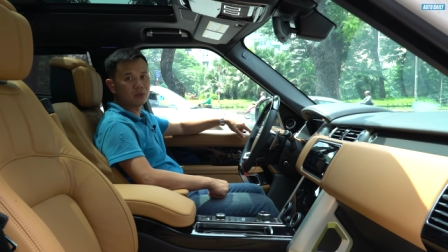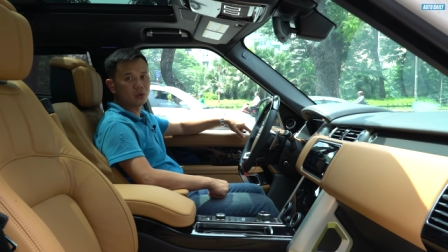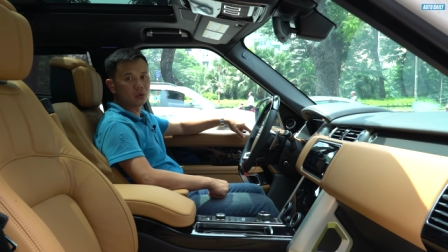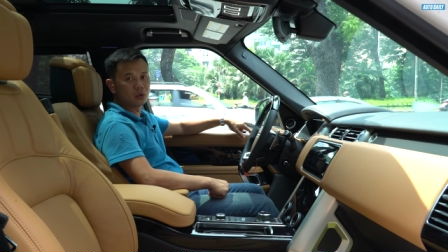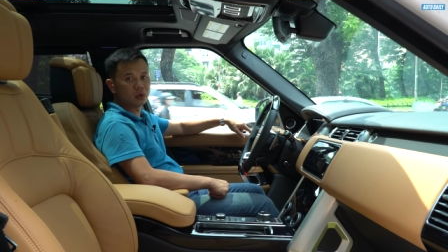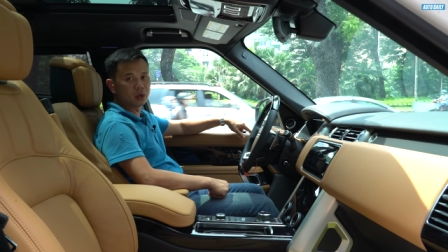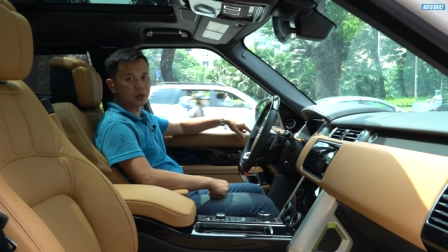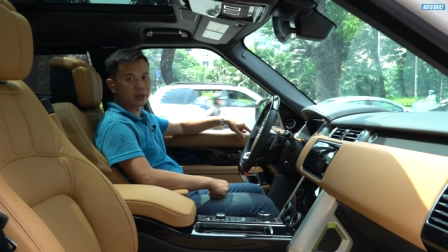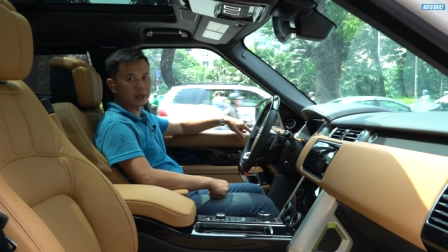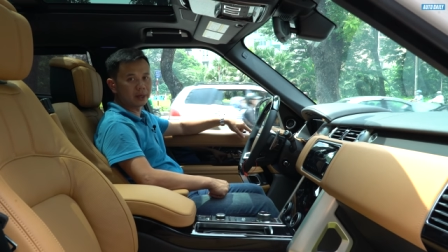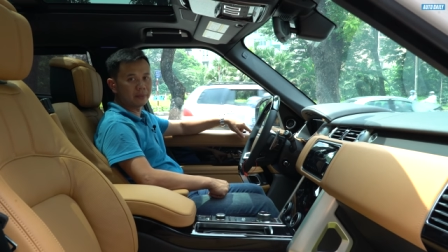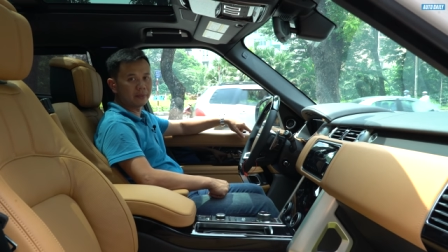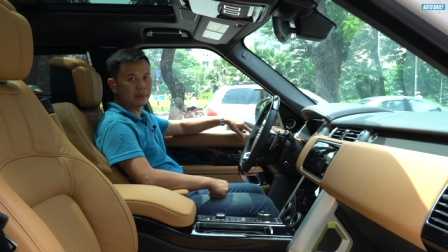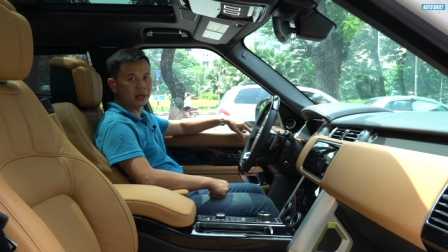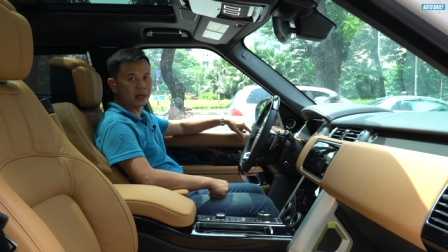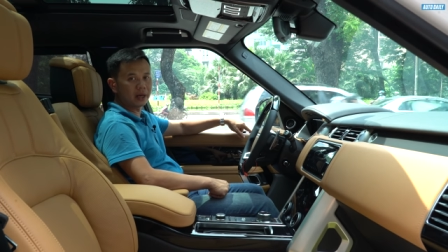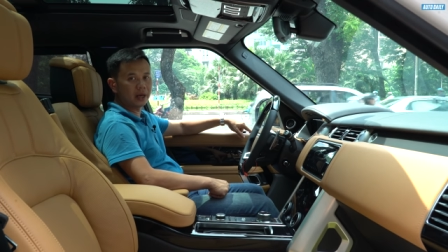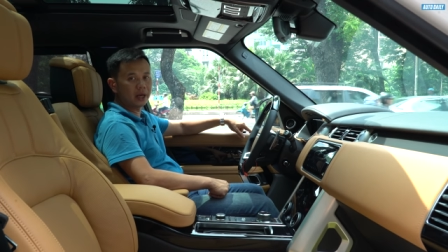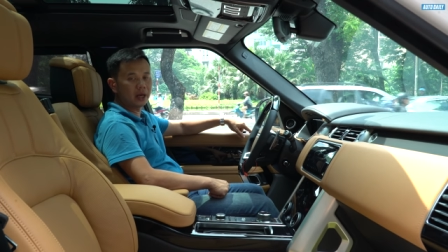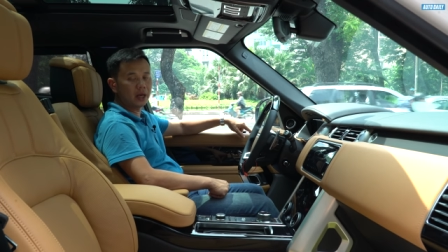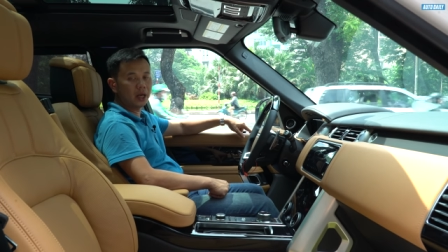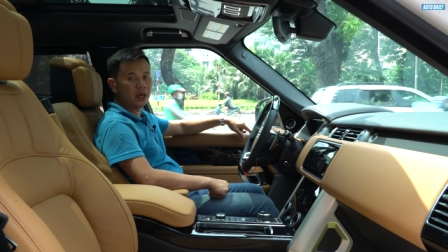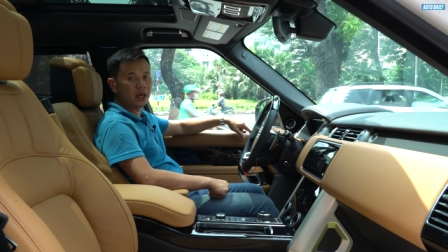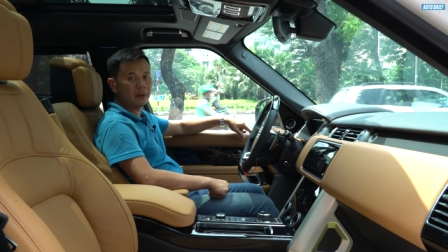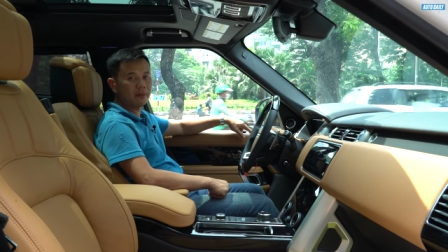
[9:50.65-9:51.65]
của cái
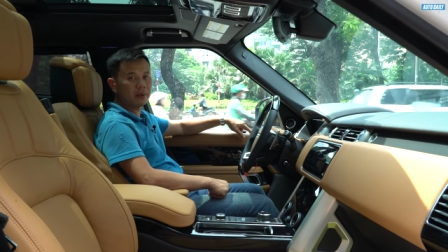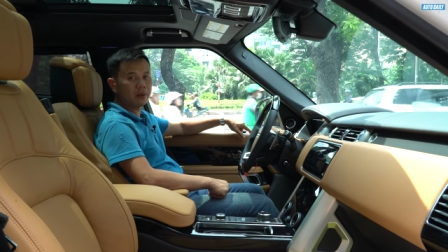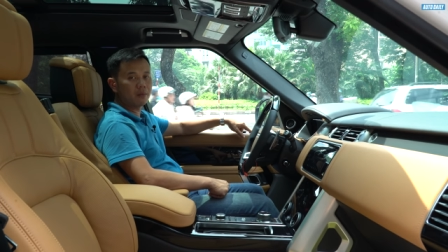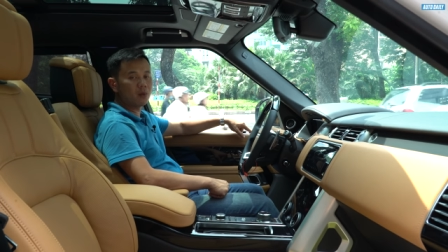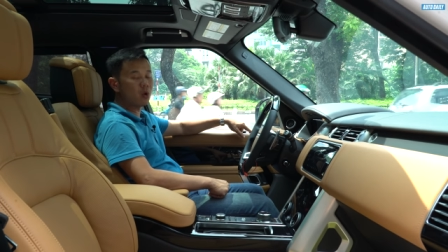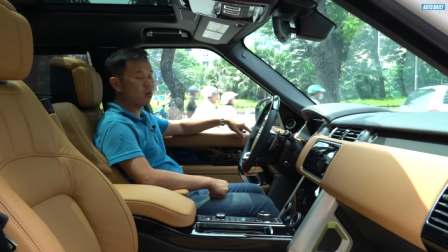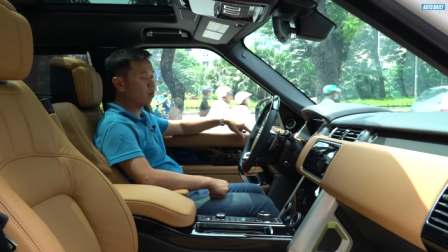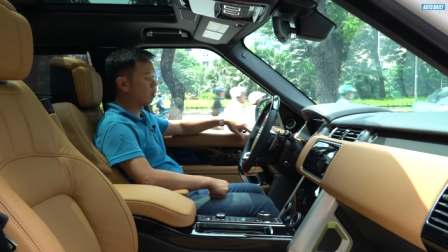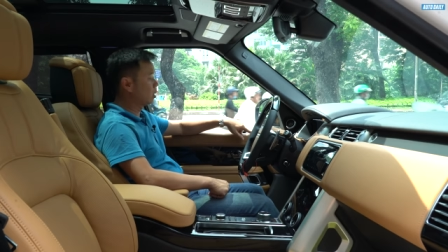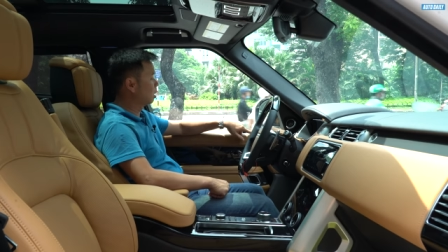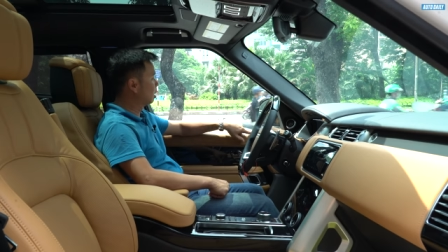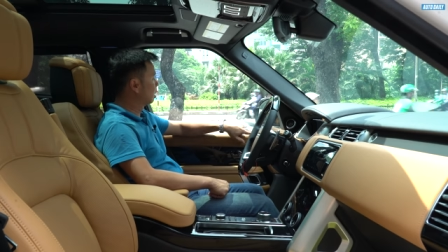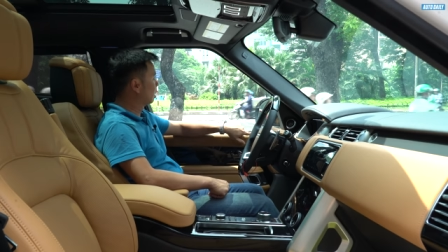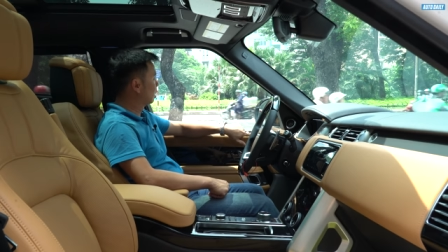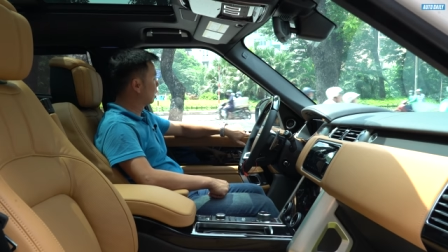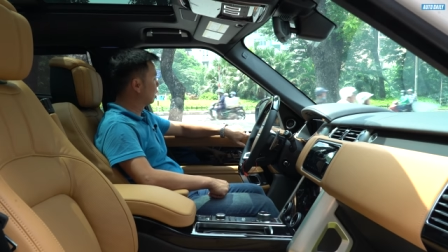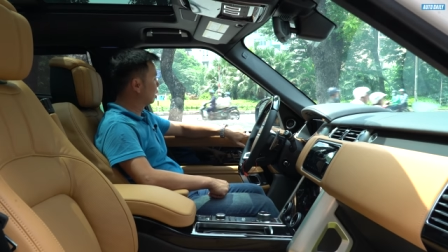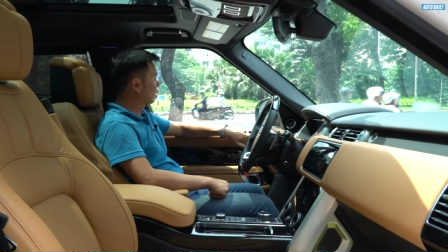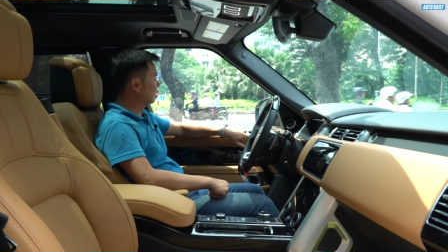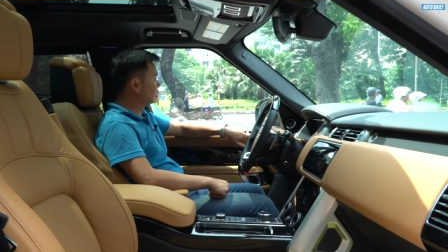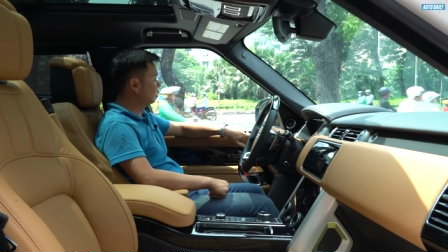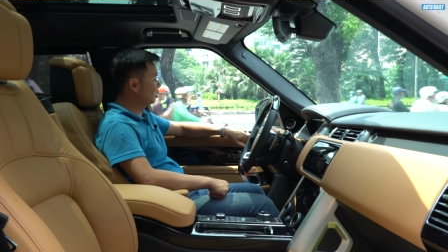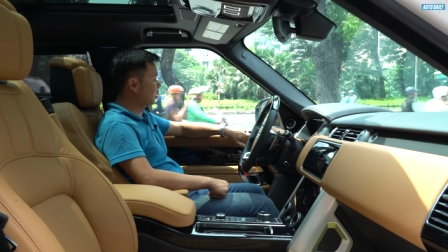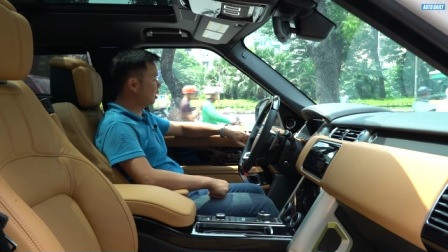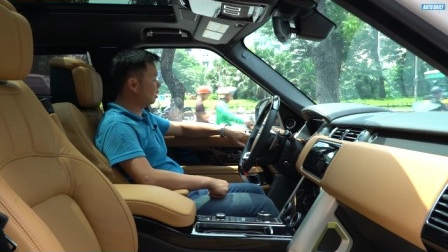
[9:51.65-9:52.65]
máy macbook
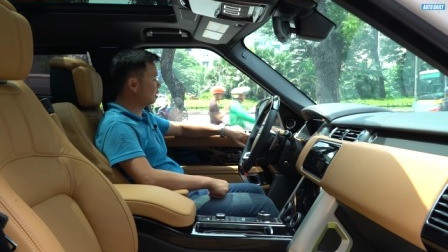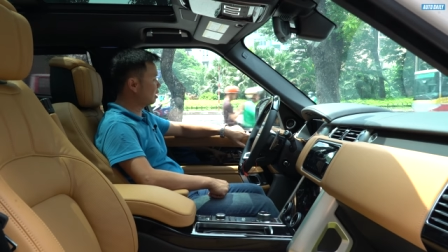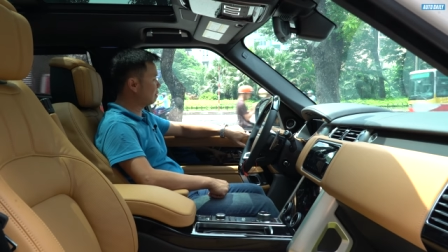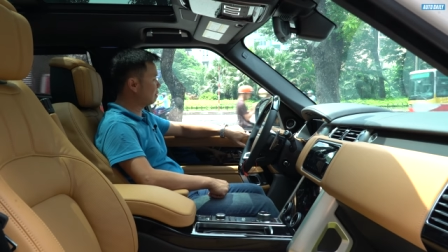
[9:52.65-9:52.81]
ờ, nhỡ